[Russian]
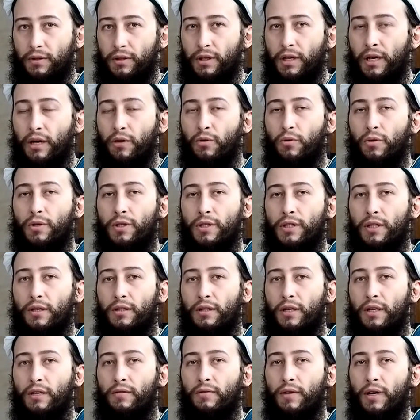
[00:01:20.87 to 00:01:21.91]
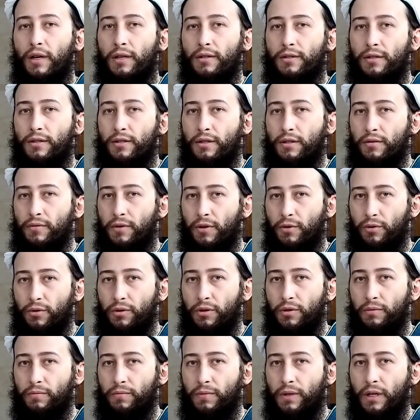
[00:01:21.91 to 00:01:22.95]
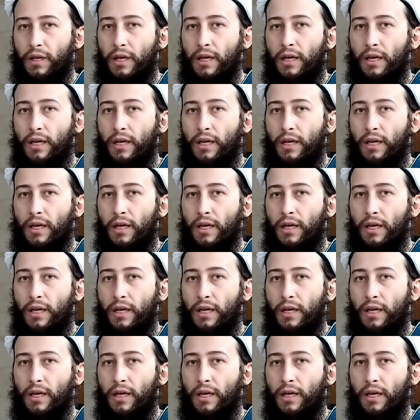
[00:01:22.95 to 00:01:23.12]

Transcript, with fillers: Никакой из них не является сотворенным,